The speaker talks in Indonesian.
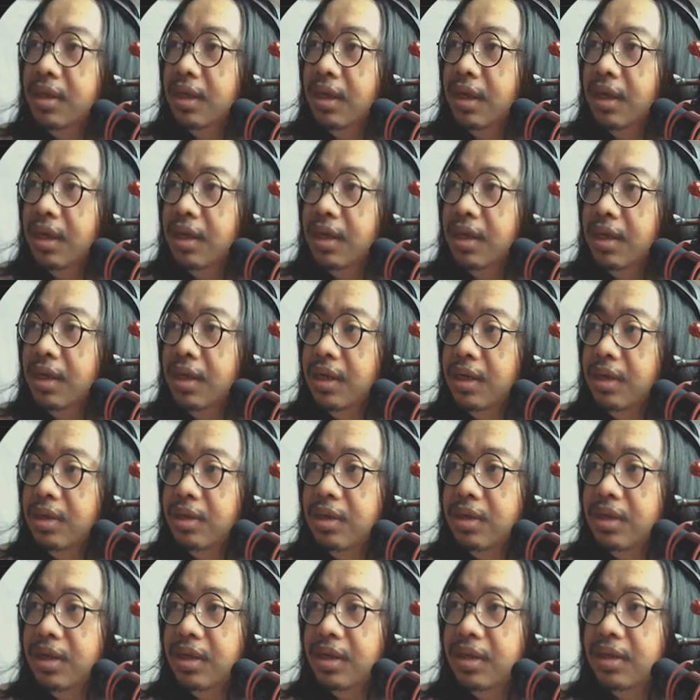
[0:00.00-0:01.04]

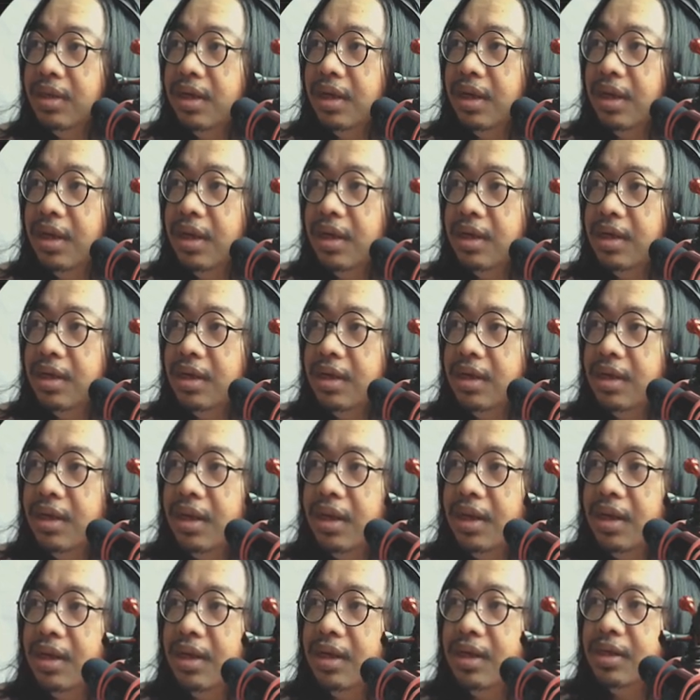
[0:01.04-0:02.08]
Lalu kita
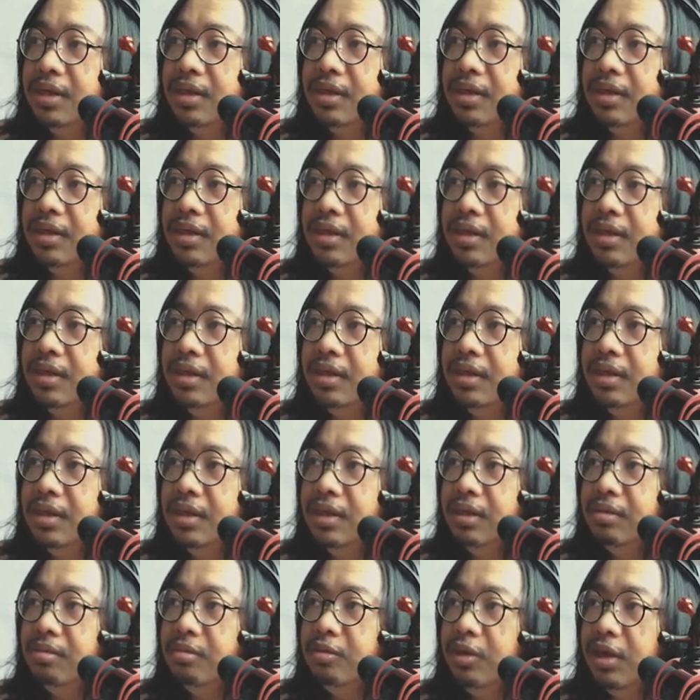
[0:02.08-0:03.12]
akan
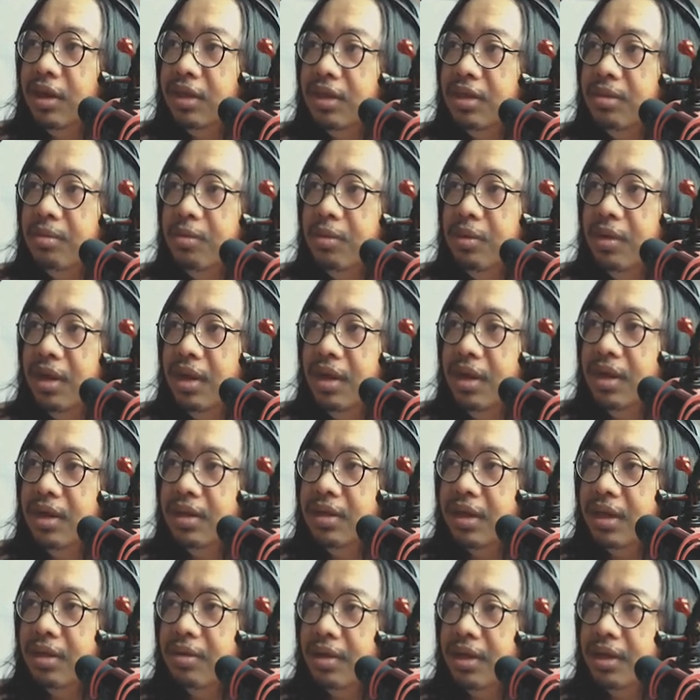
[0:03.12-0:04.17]
buat sebuah
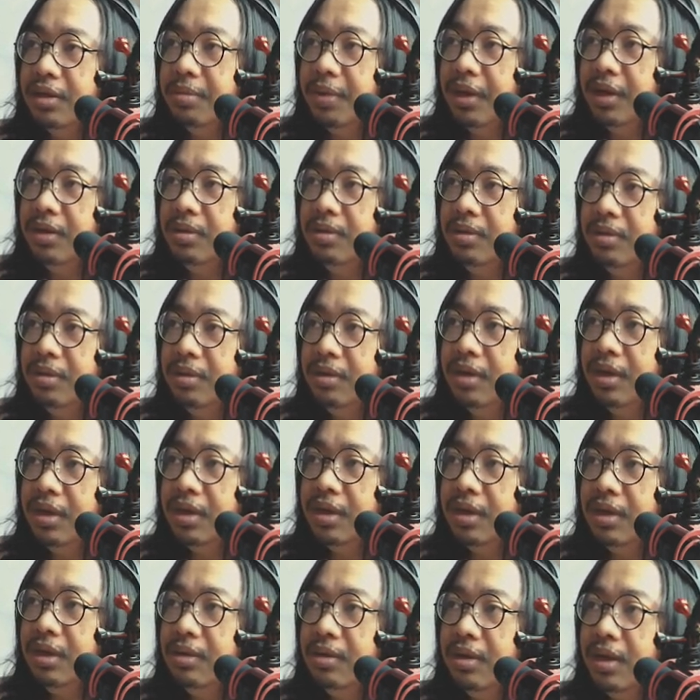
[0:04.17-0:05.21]
sequence baru, klik
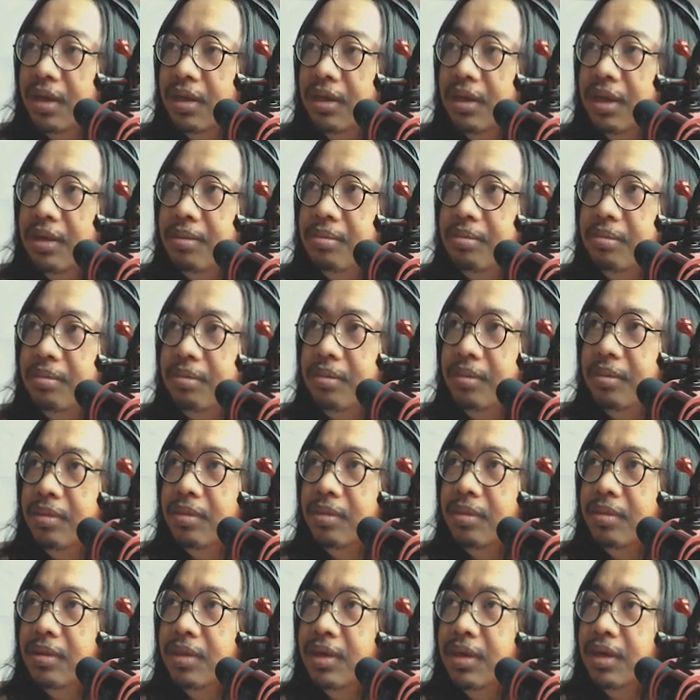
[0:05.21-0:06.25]
new item
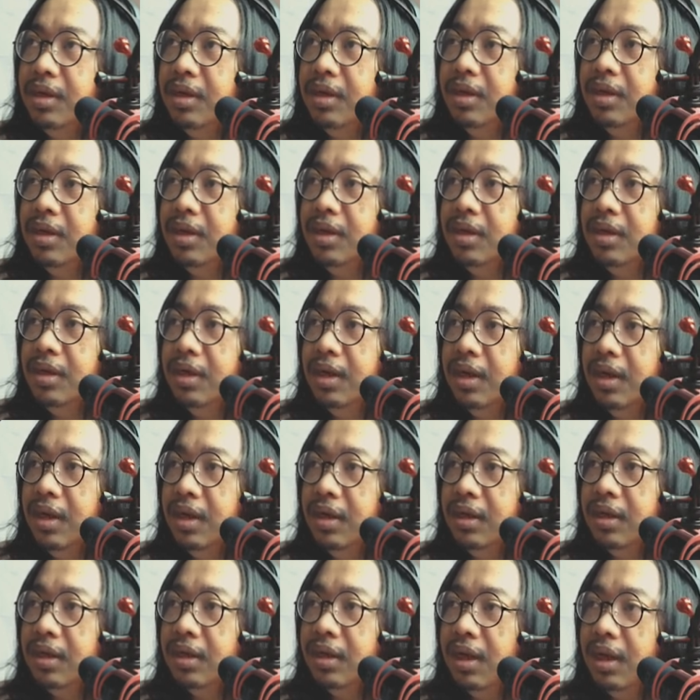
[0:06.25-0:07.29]
dan
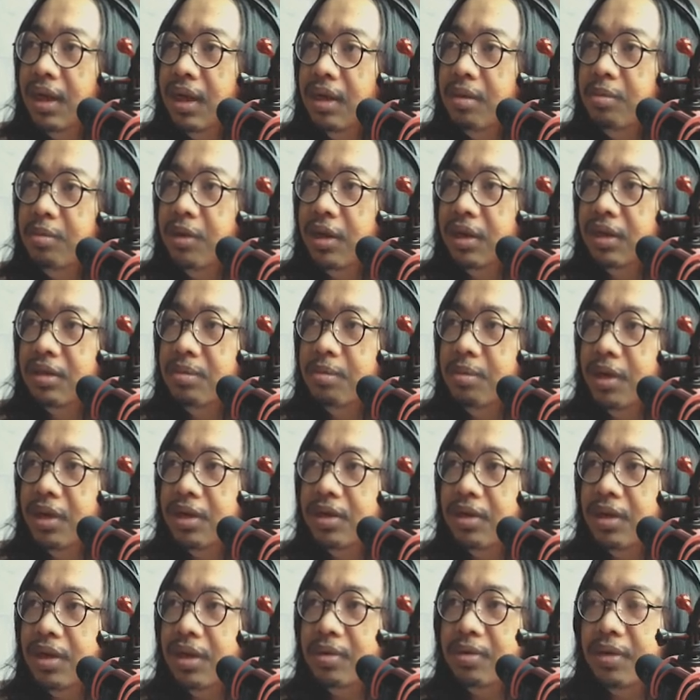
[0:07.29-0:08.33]
kita buat sebuah
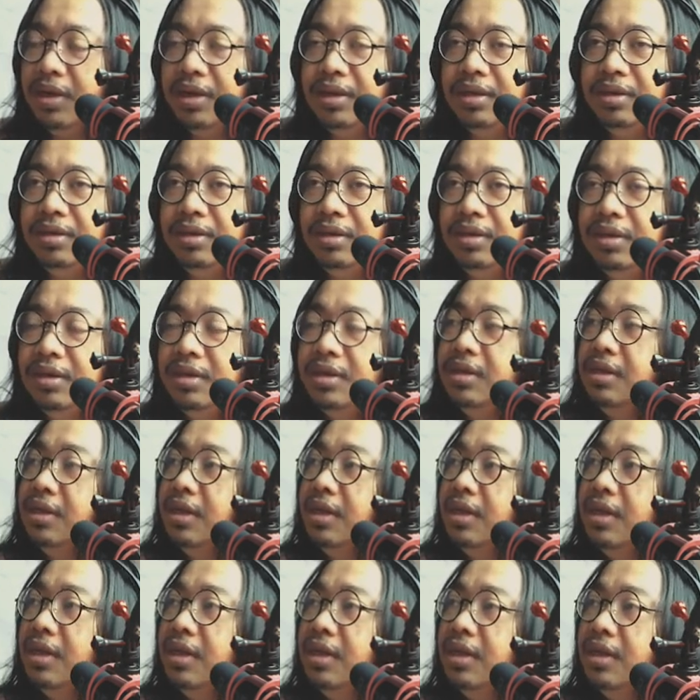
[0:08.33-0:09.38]
sequence.
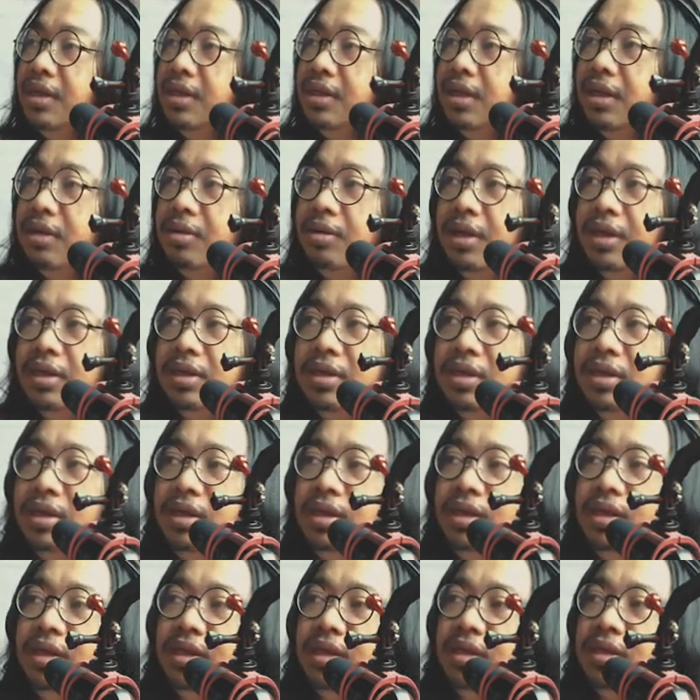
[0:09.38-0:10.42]
Sequence
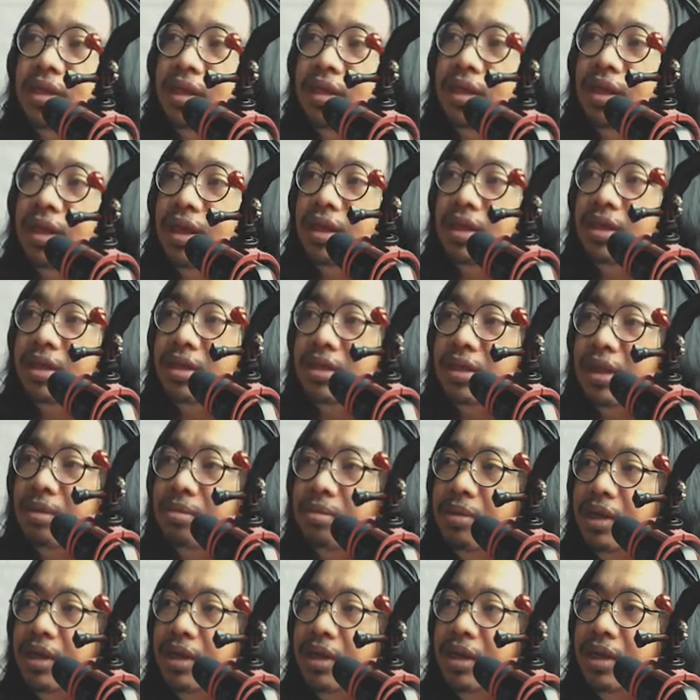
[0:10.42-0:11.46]
ini settingannya
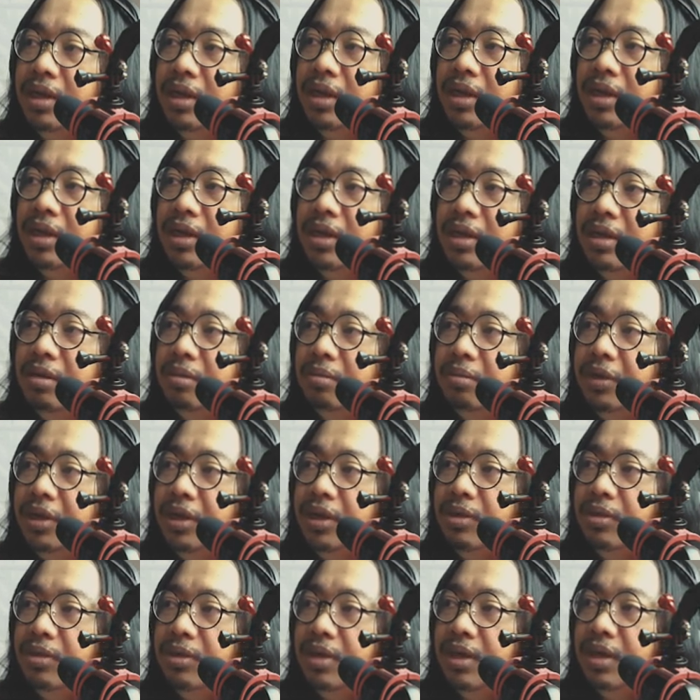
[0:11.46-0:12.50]
sama dengan
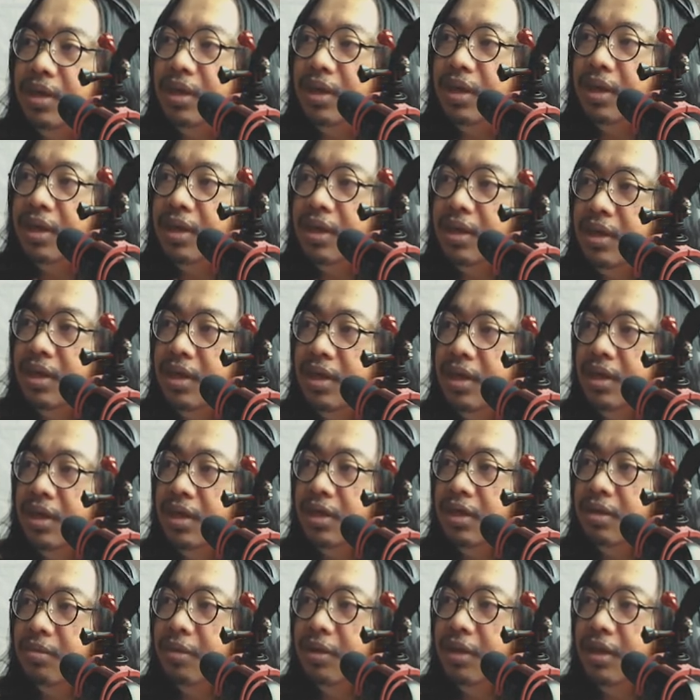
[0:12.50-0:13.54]
videonya ya.
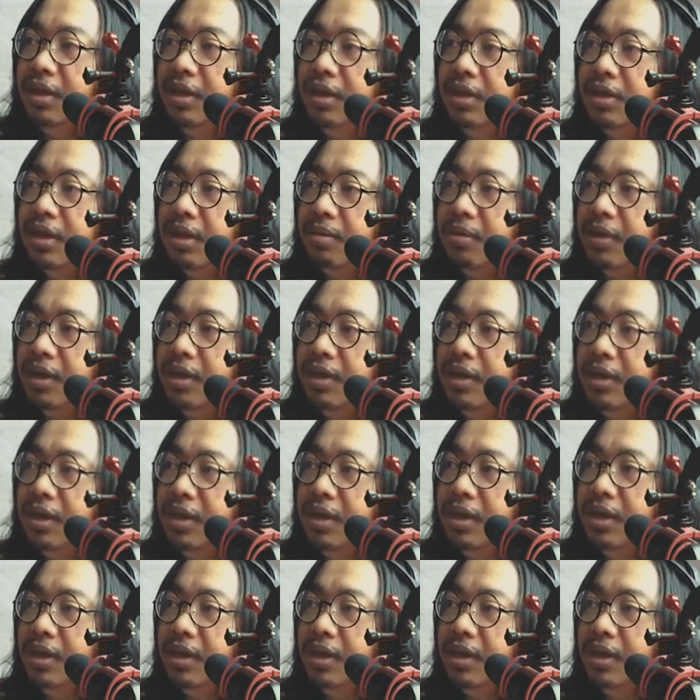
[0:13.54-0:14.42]
Sebaiknya disamain.